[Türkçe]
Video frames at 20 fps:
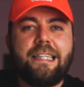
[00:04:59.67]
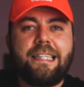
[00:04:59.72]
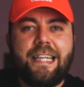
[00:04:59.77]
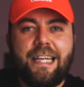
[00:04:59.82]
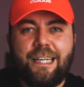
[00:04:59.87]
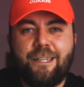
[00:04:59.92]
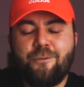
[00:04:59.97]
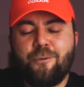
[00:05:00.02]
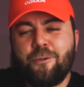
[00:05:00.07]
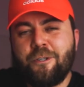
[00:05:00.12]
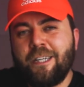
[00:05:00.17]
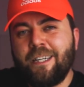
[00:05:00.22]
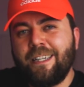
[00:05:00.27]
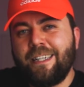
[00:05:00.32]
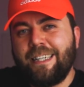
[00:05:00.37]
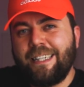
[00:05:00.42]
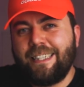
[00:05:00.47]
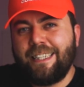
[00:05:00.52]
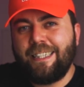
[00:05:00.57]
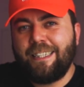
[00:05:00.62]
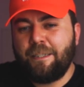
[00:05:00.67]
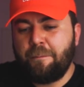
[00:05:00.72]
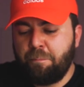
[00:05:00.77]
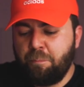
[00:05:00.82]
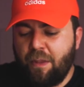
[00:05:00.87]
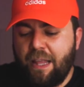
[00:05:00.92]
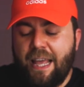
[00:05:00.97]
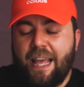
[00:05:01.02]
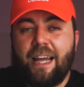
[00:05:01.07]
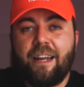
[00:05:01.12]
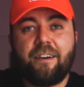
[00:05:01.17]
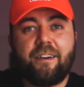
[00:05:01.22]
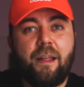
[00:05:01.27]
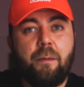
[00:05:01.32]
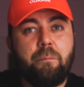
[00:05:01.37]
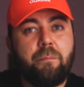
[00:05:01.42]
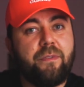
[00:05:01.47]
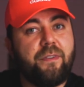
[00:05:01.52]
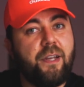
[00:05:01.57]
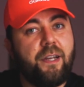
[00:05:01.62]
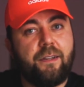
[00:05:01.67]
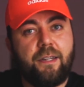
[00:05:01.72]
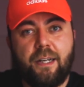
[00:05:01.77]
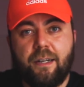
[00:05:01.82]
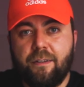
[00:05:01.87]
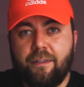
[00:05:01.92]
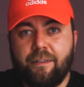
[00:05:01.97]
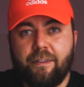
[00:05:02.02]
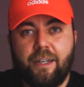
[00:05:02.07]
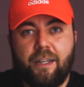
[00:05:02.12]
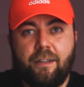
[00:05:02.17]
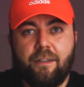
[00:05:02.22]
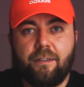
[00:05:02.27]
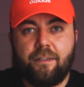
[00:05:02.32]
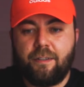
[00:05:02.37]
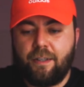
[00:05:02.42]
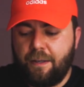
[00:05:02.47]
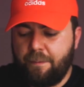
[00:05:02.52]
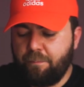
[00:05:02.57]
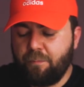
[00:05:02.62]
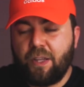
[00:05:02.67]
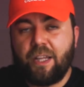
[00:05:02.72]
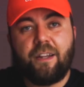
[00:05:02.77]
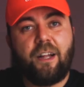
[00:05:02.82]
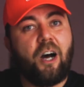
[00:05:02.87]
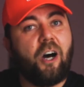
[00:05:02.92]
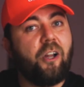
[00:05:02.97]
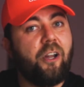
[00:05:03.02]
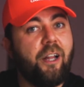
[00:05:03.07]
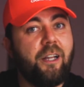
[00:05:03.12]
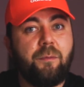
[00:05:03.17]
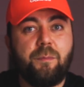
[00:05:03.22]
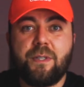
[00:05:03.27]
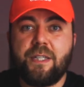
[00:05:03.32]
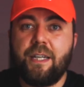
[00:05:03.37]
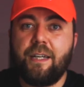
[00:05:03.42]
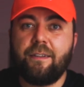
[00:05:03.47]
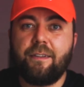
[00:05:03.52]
8 Ocağı kadar eğer RAM bize yetersiz gelirse ya da alan bize